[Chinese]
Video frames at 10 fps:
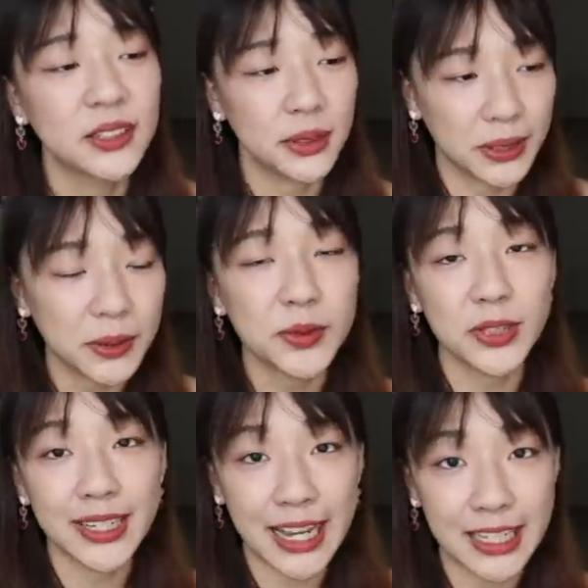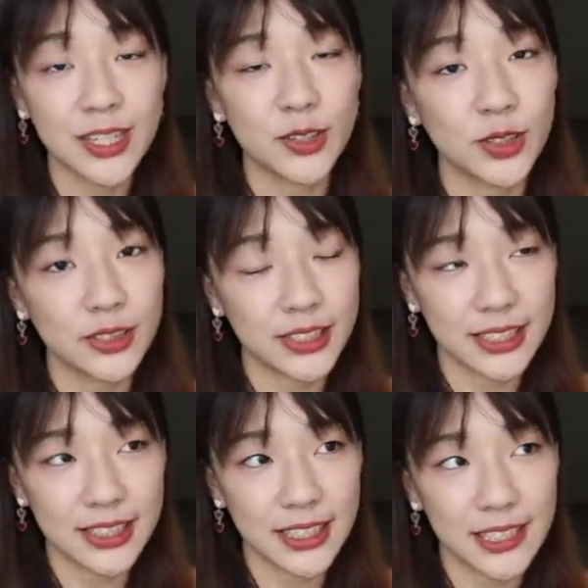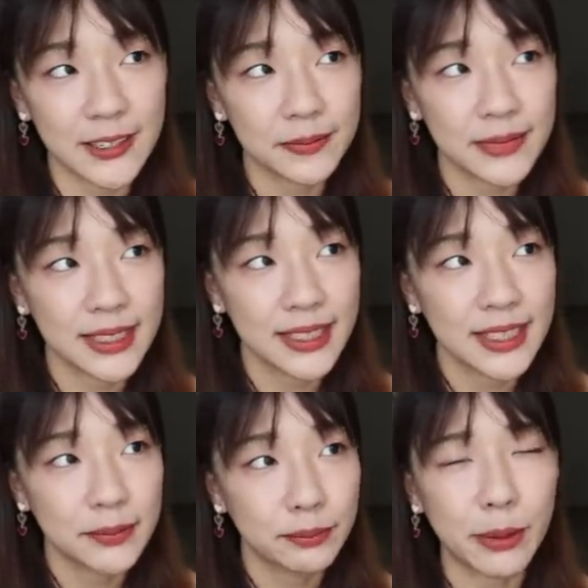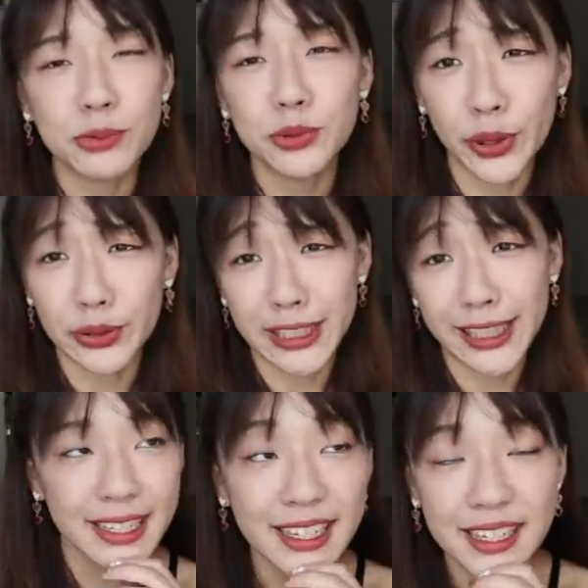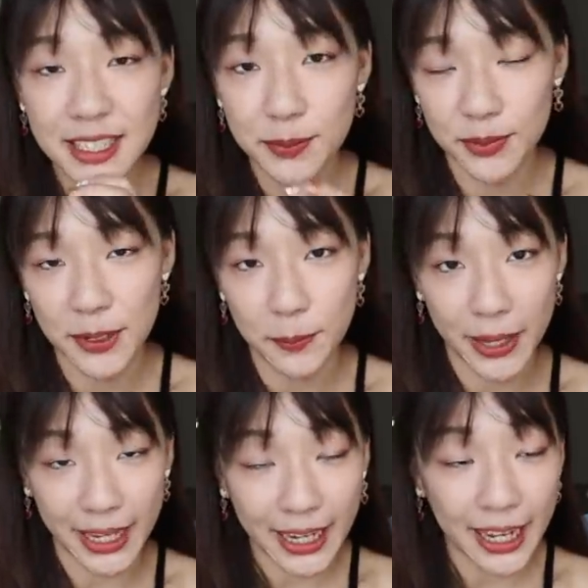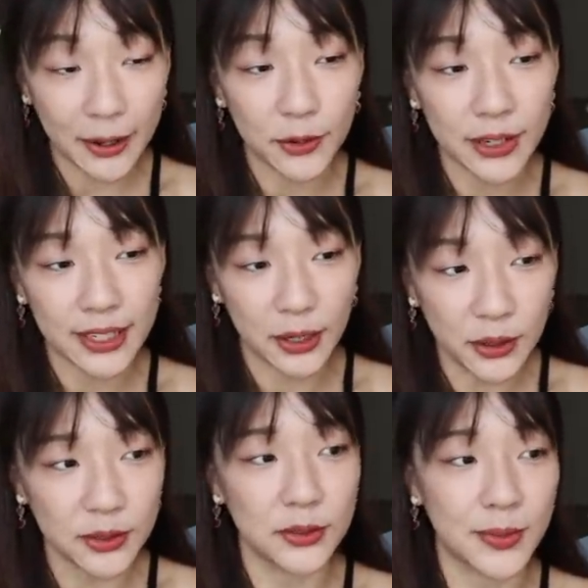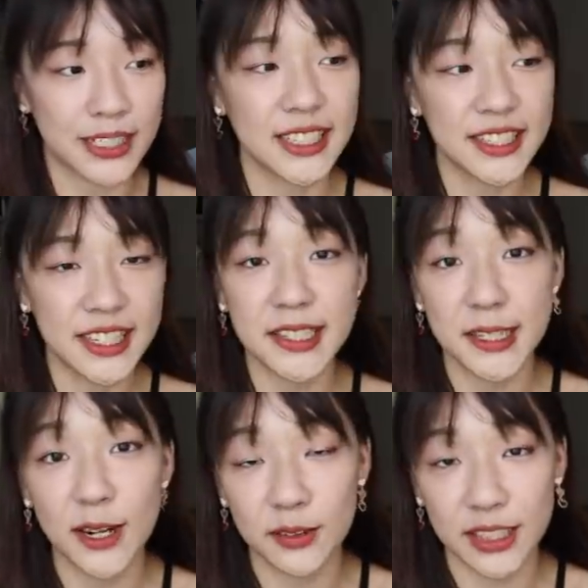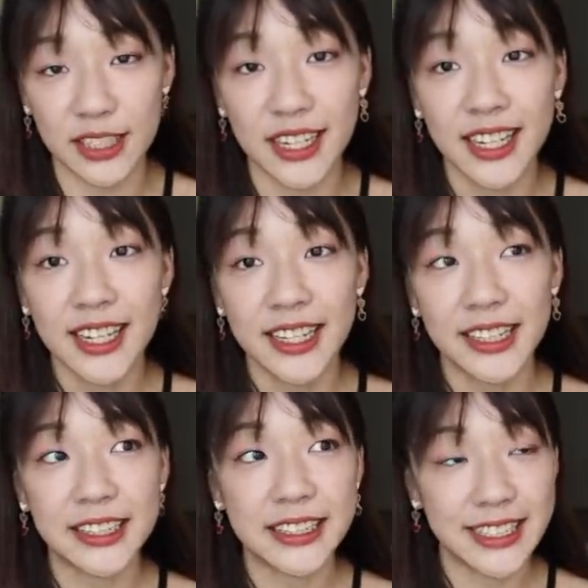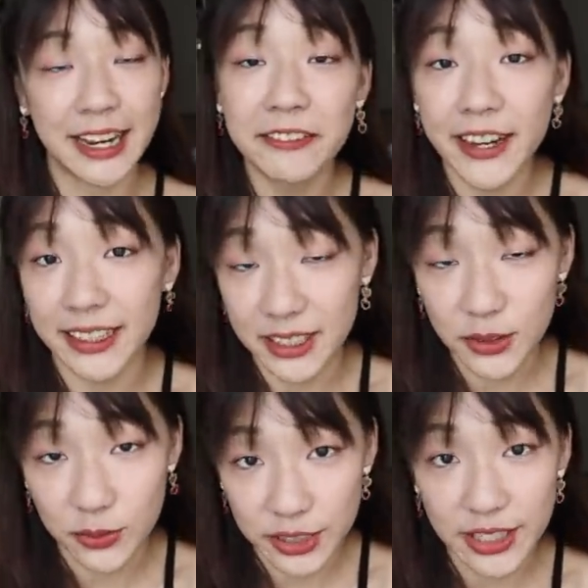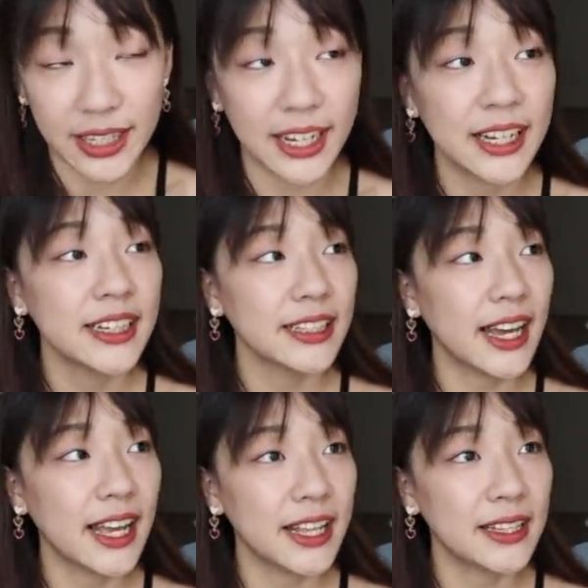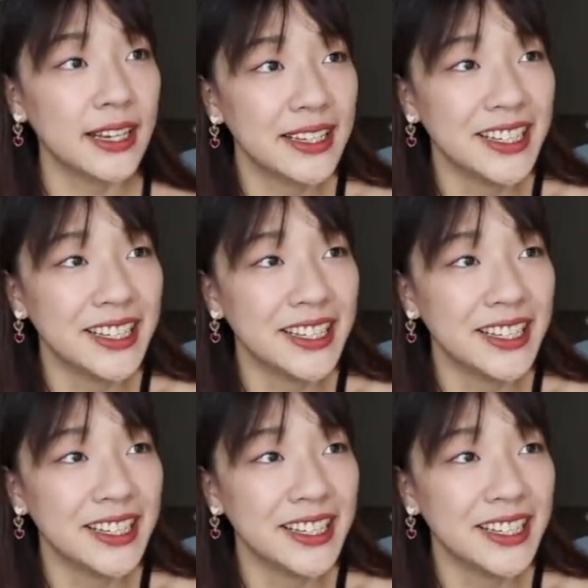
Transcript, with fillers: 对，因为我觉得男生有时候真的是蛮木头的啦，依然是不是很敏感，会能够马上 sense 到你的想法的那种人啦。但